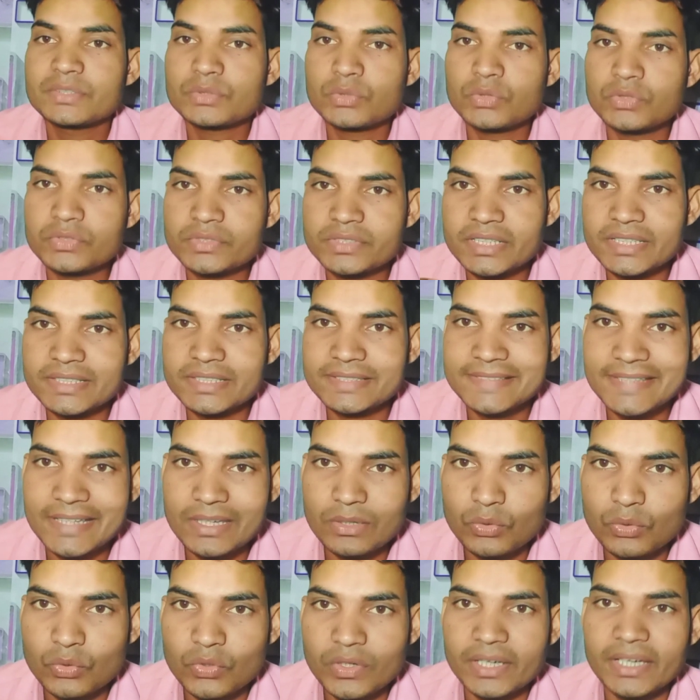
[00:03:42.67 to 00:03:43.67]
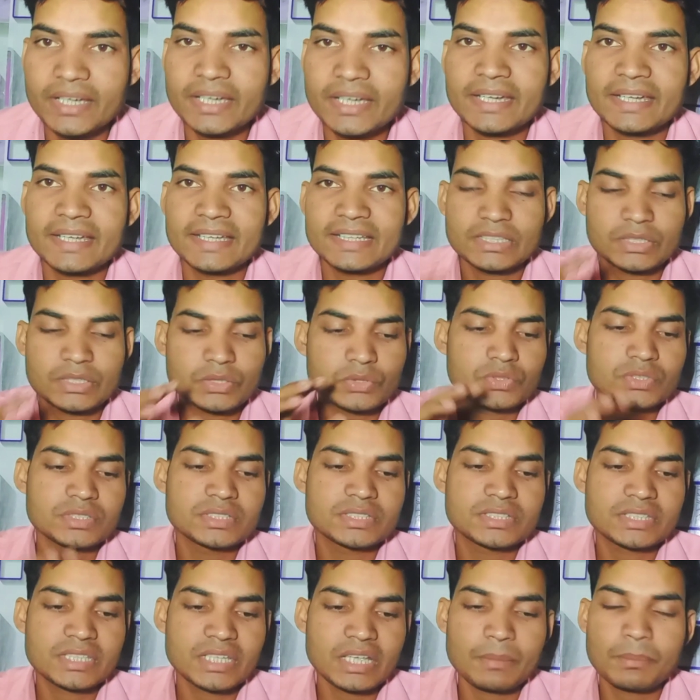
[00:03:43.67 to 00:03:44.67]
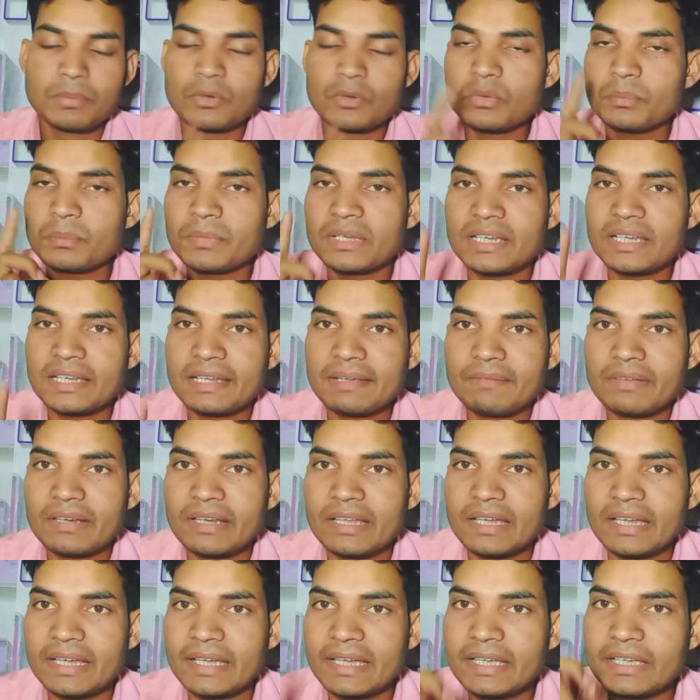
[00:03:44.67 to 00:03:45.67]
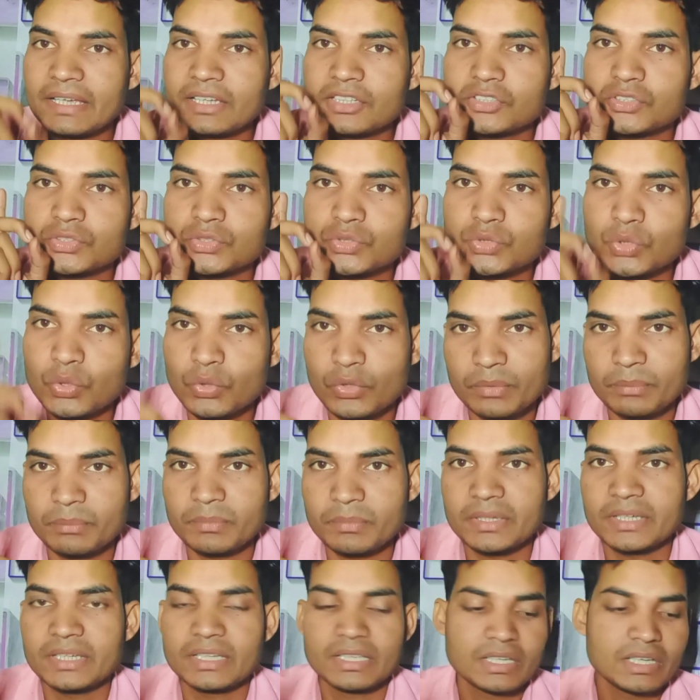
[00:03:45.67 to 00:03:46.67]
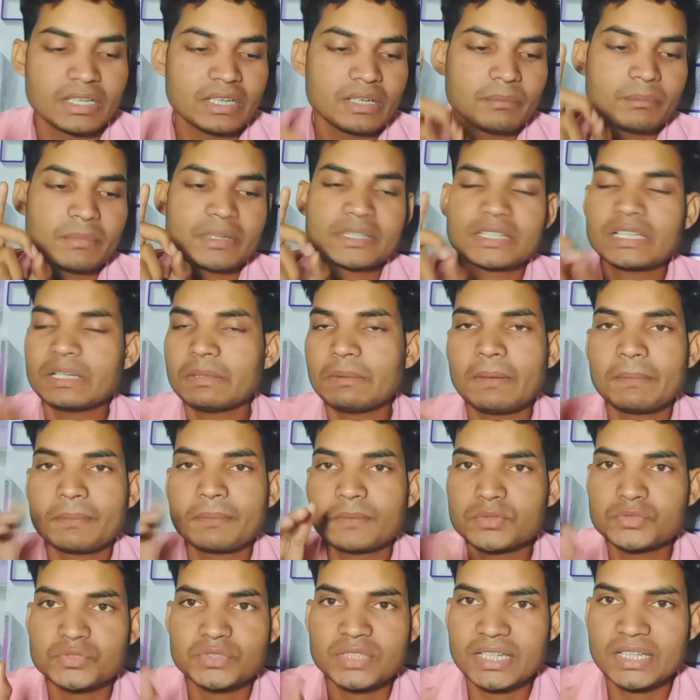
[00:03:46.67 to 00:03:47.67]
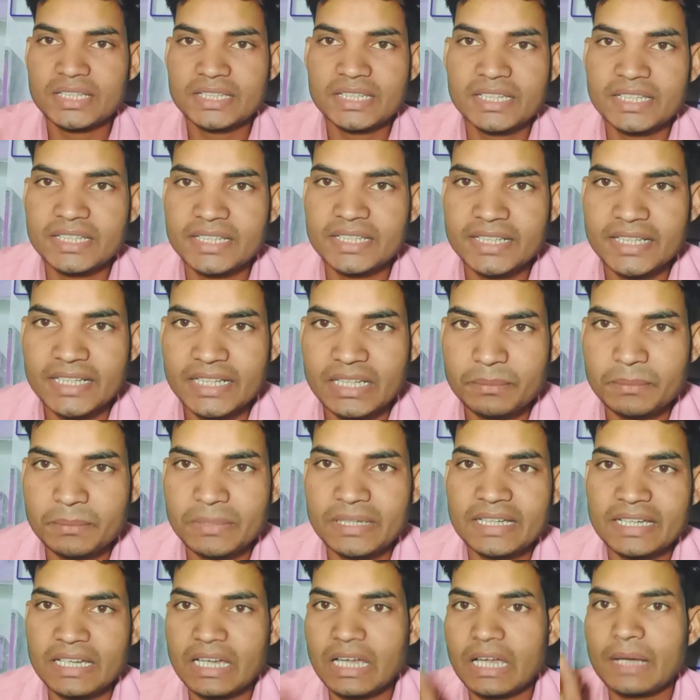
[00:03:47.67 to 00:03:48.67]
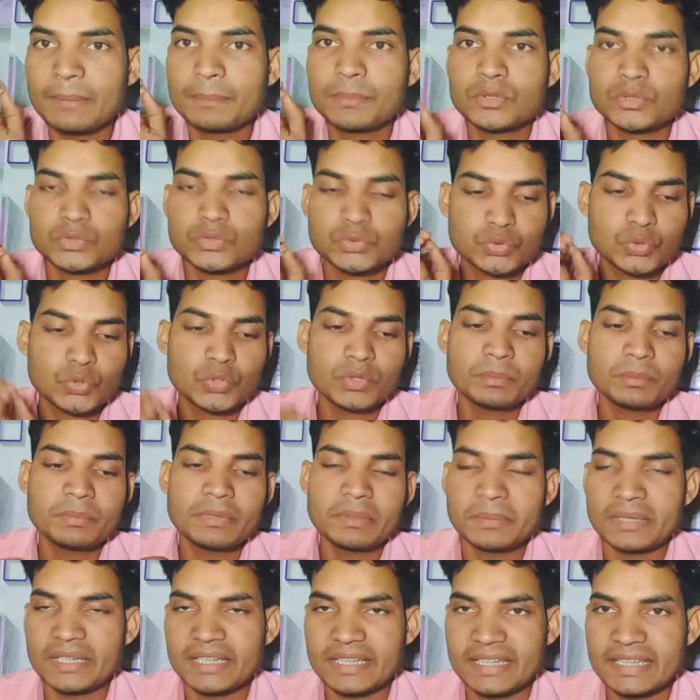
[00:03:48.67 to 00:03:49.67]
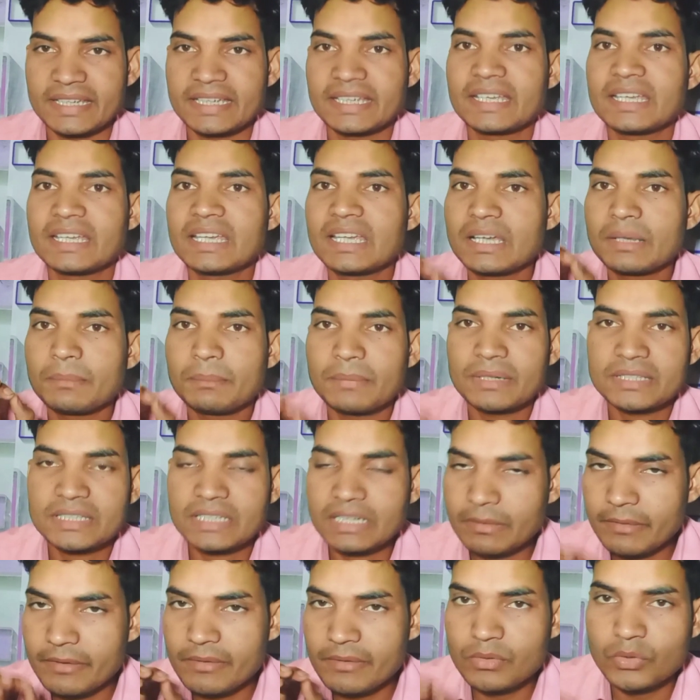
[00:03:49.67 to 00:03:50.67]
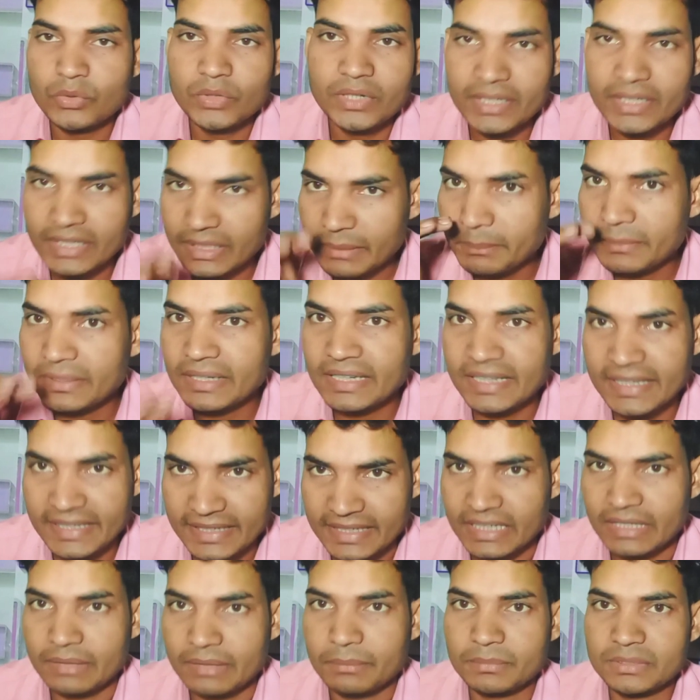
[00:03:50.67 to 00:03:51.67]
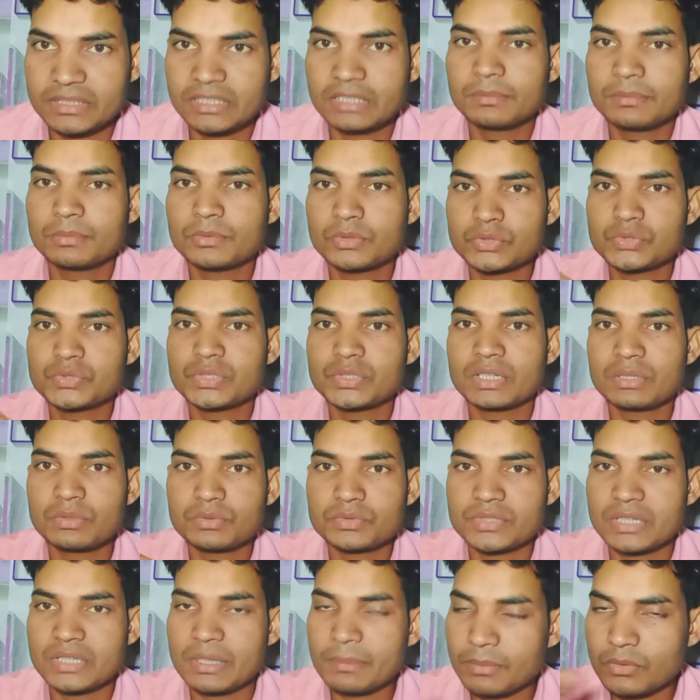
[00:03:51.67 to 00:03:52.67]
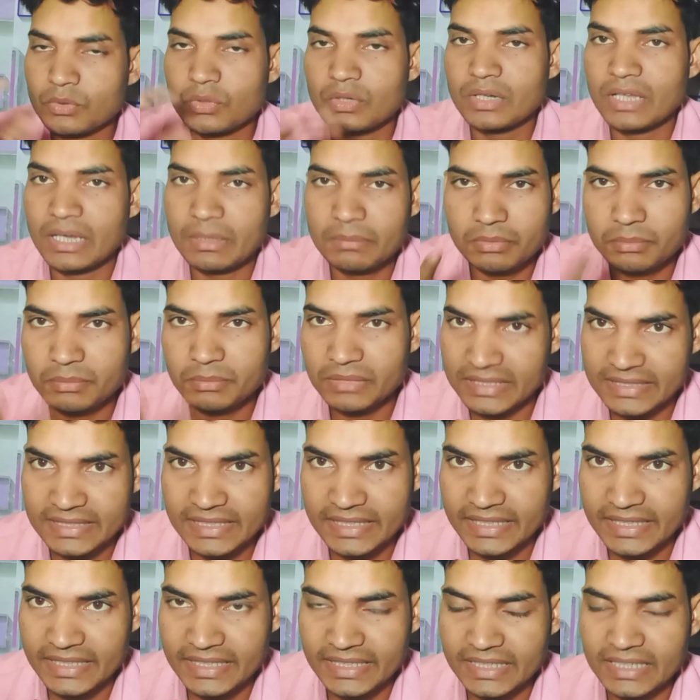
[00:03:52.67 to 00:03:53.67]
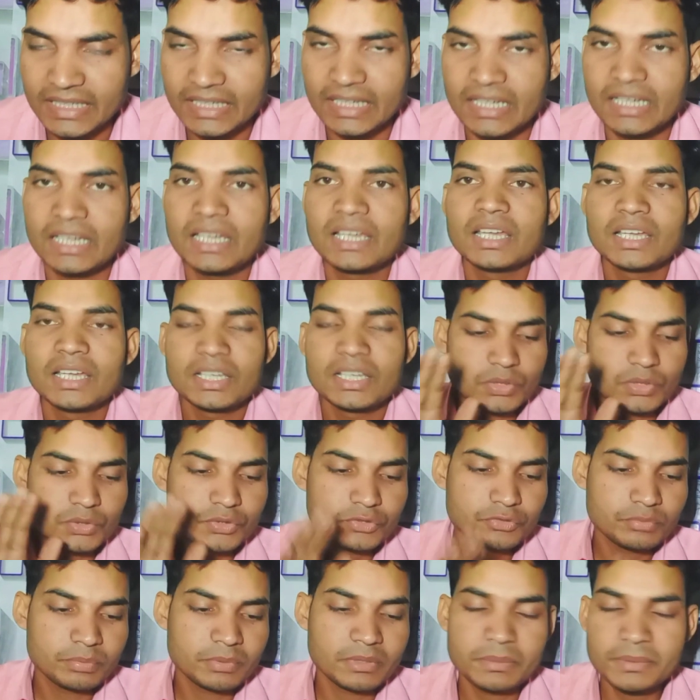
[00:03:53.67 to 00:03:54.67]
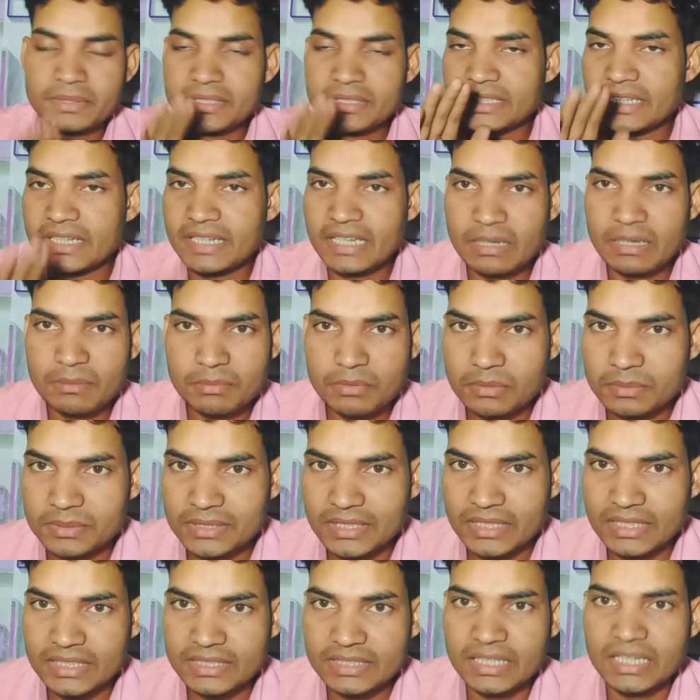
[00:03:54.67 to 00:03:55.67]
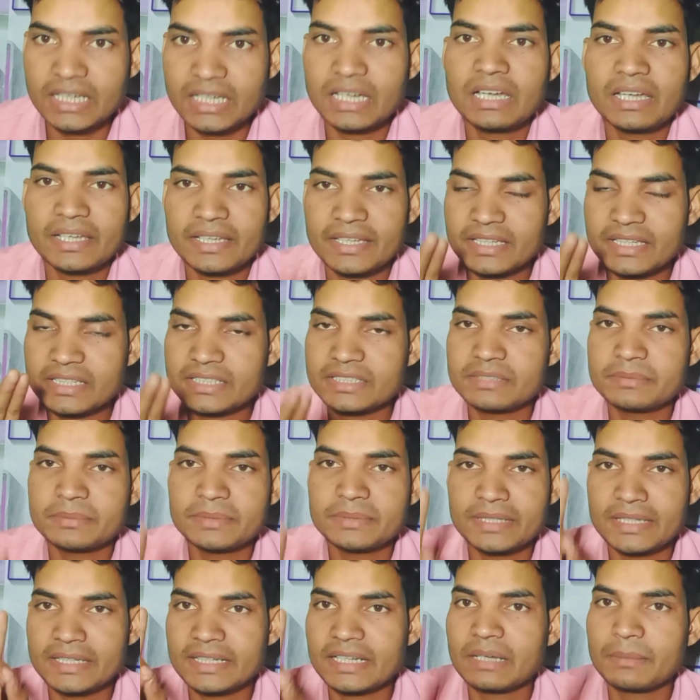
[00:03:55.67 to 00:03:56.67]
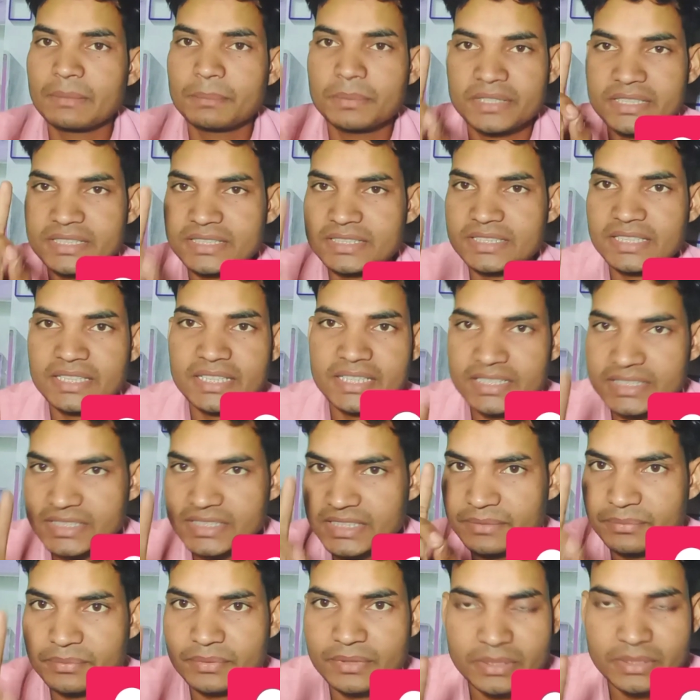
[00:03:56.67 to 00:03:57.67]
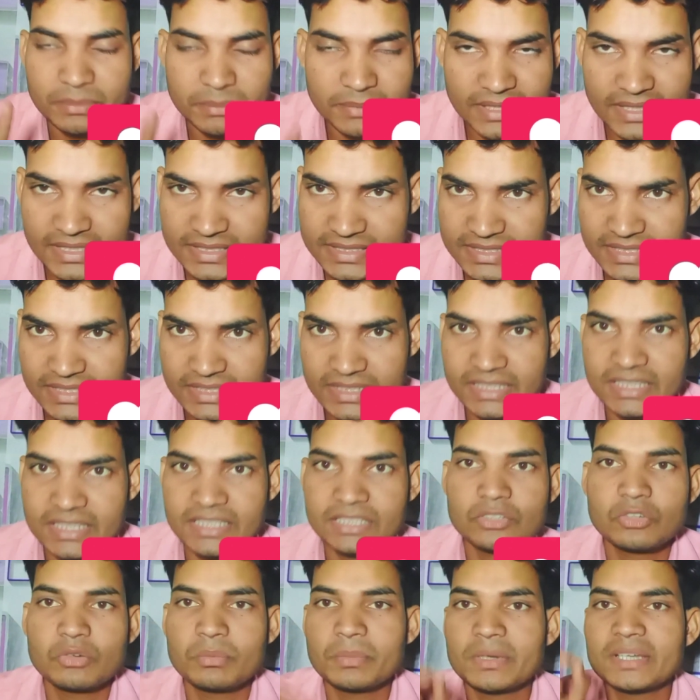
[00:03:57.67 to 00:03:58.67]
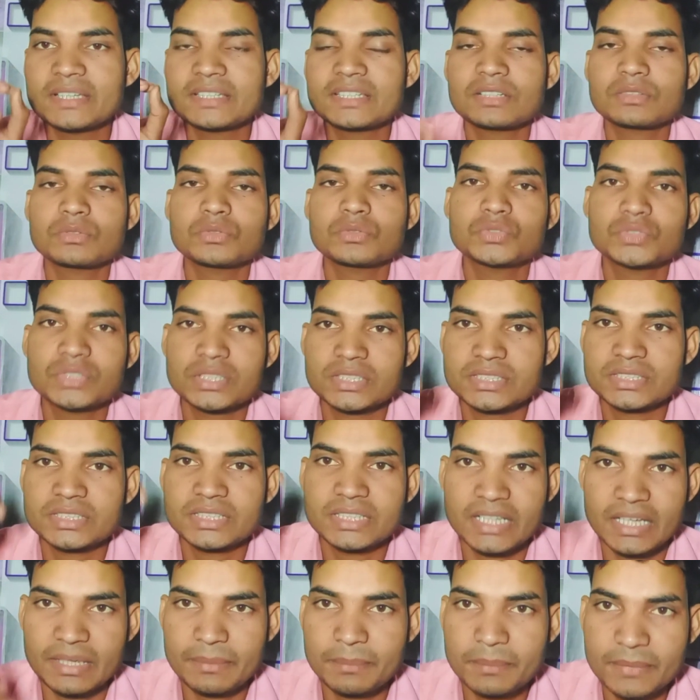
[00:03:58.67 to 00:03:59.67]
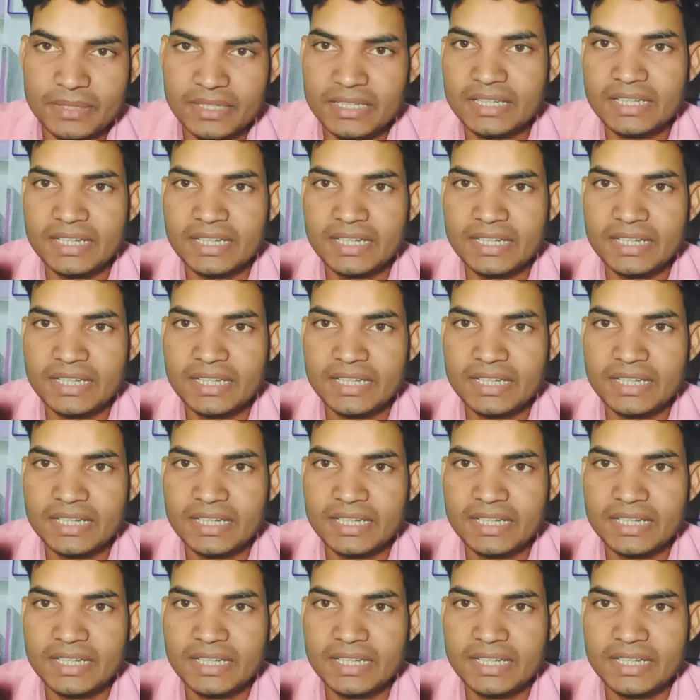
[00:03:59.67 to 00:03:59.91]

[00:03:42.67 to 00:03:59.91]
इसको जैसे ओके करेंगे तो इससे आपको मिलने वाला है सौ एम मतलब आपको ज़्यादा नहीं डाटा मिलेगा आपको सौ एम मिलेगी मतलब आपको डाटा मिलेगा मतलब कुछ ना कुछ आपको लाभ मिलता रहेगा तो इस वीडियो में यही आपको बताना था एक जी डाटा आप किस तरीके से फ्री में ले सकते हैं तो हमारे चैनल को सब्सक्राइब